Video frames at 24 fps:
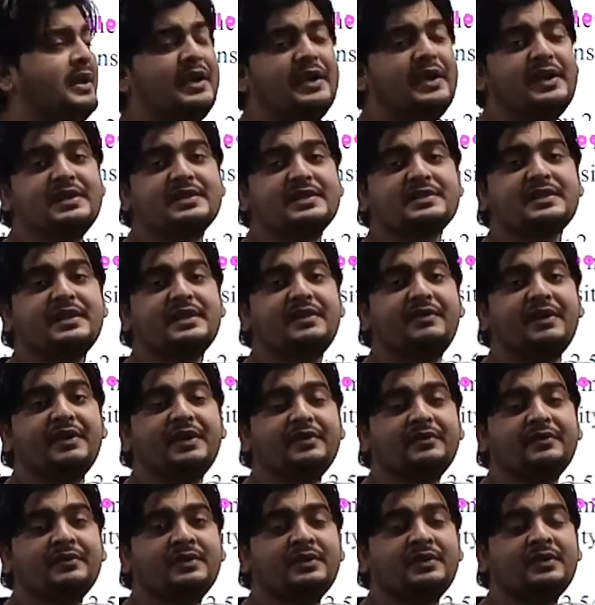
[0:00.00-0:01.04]
रेडियस
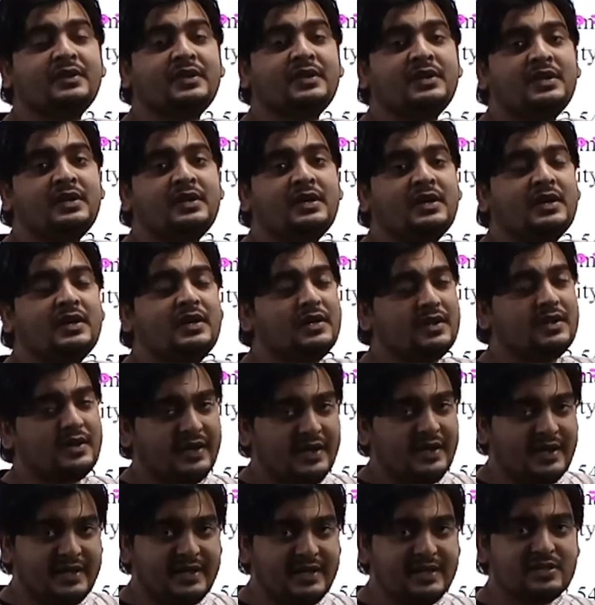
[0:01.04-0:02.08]
गिवन
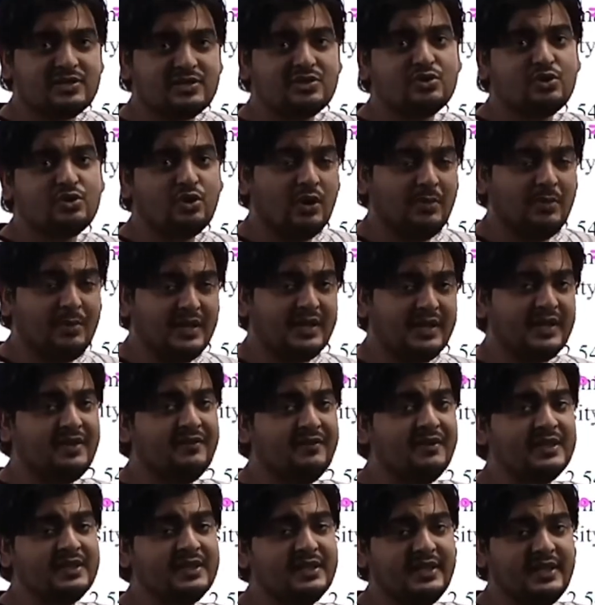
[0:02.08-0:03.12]
रेडियस जो हमें
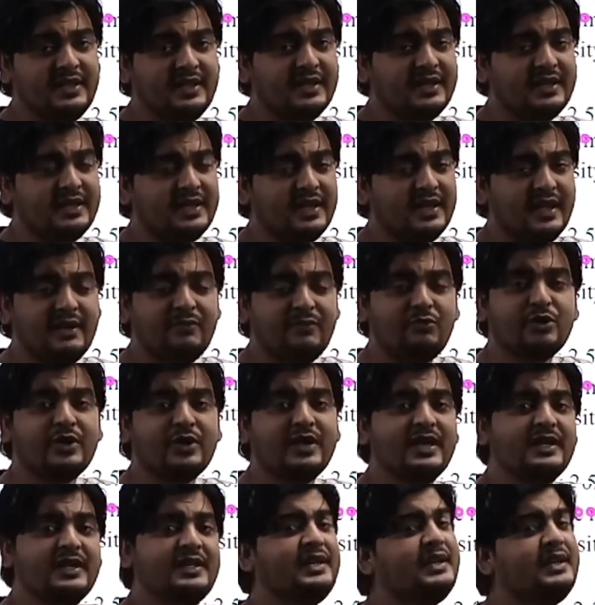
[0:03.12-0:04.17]
गिवन दी गई है वो
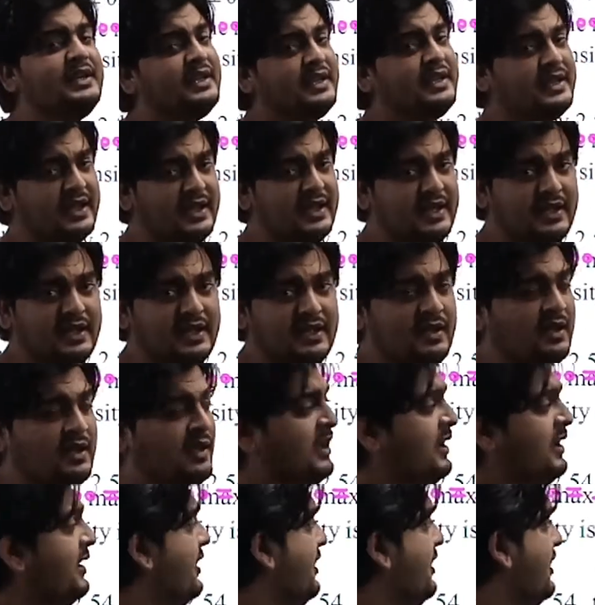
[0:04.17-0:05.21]
ये दी गई है
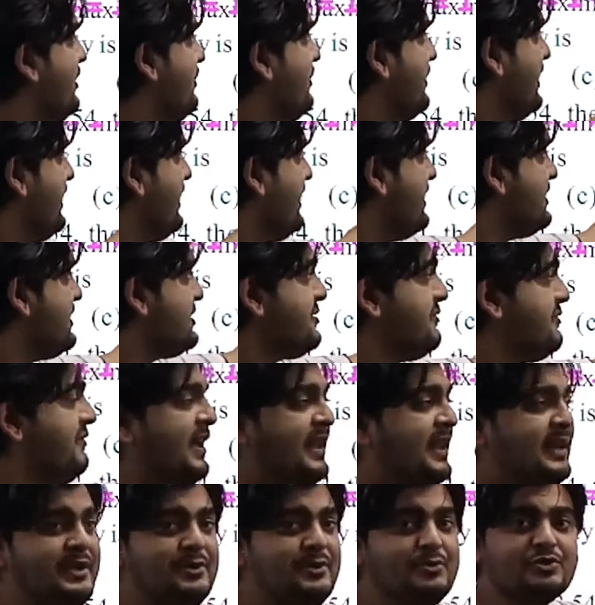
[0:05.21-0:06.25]
अब इस
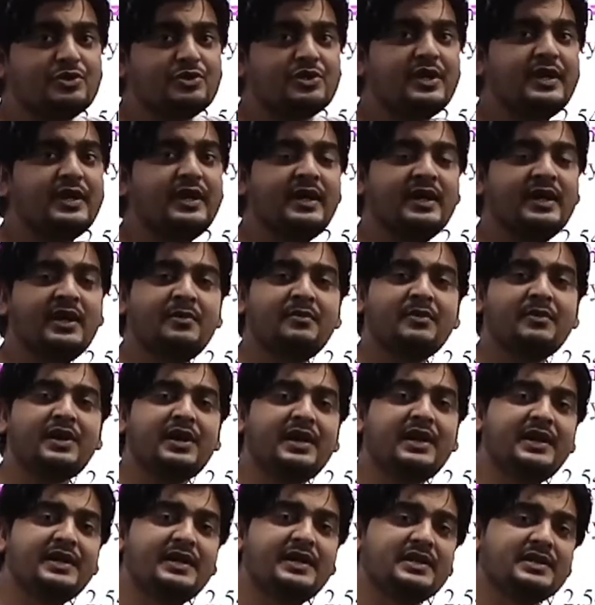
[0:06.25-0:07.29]
वैल्यू से हम
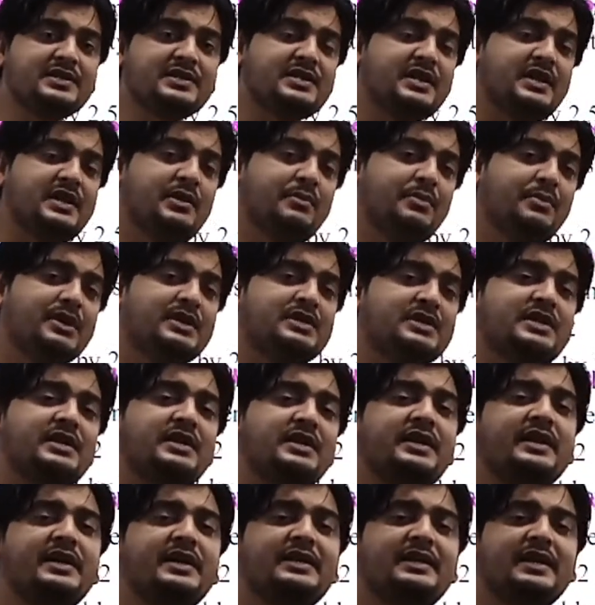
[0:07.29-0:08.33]
रेडियस की
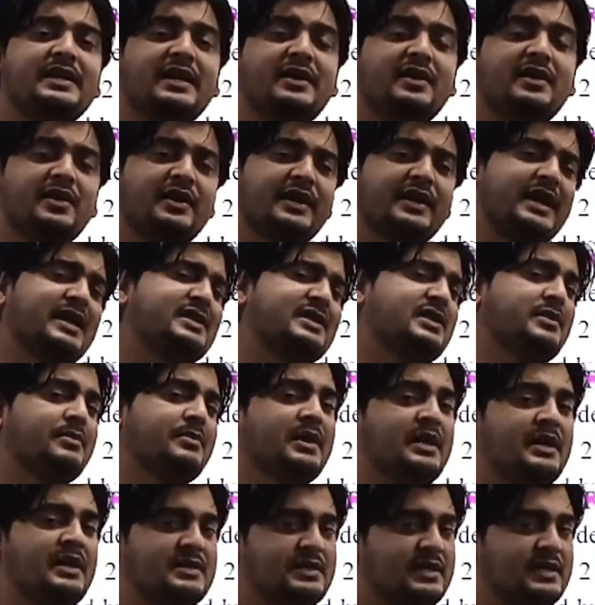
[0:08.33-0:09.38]
परसेंटेज एरर कैसे
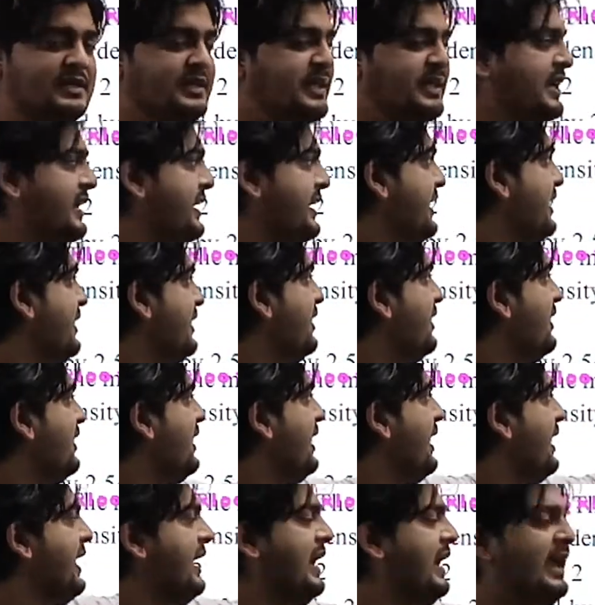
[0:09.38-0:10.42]
बना सकते हैं
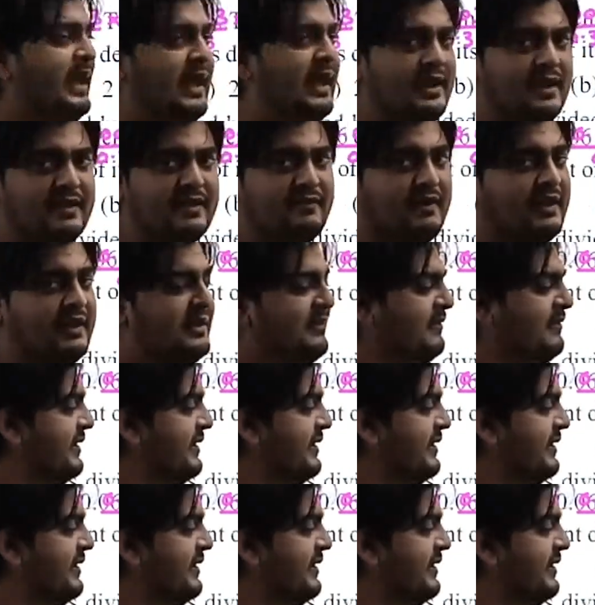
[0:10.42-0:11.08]
एरर वाली